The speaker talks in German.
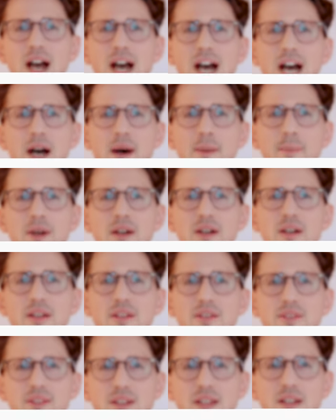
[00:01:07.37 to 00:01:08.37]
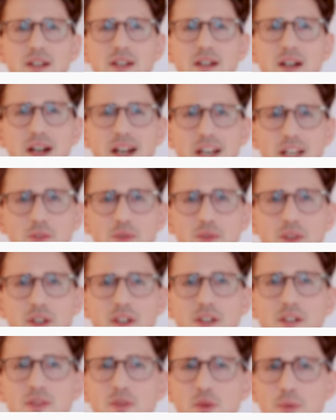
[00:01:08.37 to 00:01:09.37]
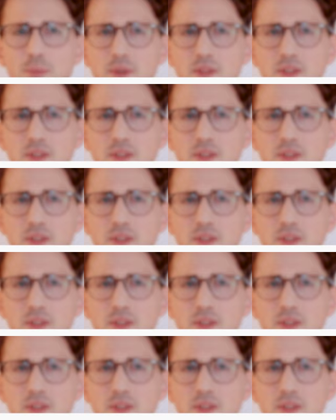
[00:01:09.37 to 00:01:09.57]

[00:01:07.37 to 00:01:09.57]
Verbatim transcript: aber sehr einfach zu